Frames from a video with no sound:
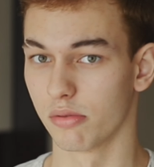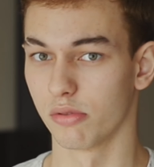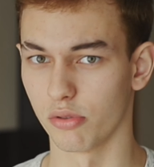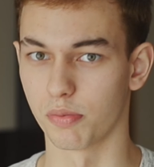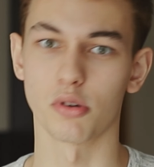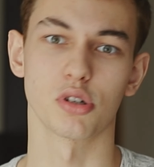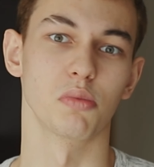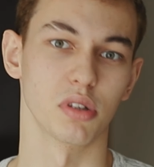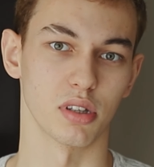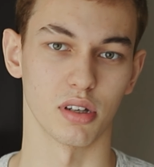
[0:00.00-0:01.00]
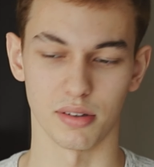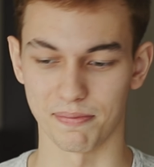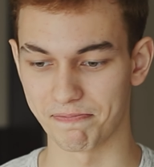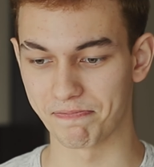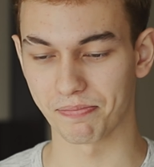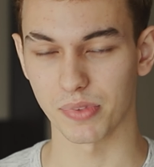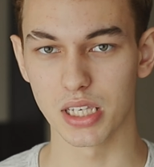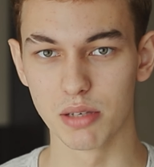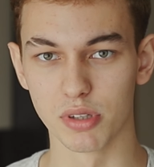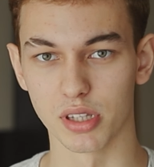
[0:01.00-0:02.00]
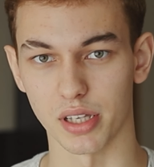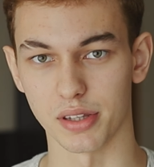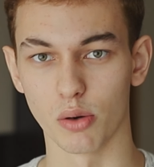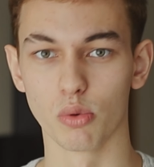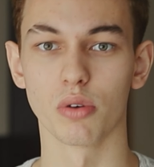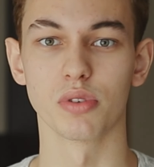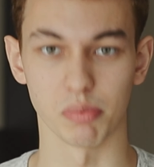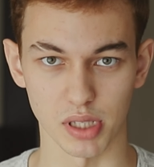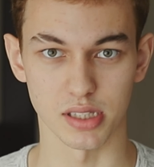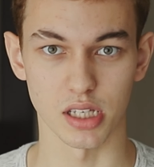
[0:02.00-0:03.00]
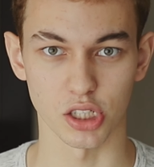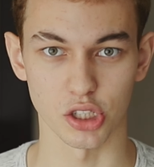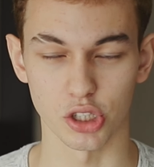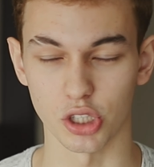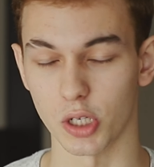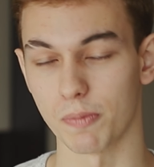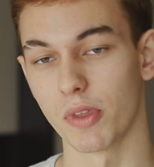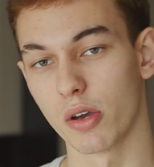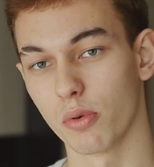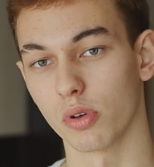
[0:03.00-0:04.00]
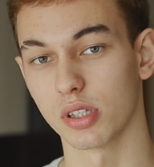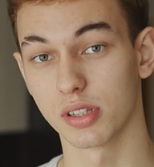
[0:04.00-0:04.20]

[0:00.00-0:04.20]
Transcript: Ну и, впрочем, это именно на уровне PlayStation 4. Вот,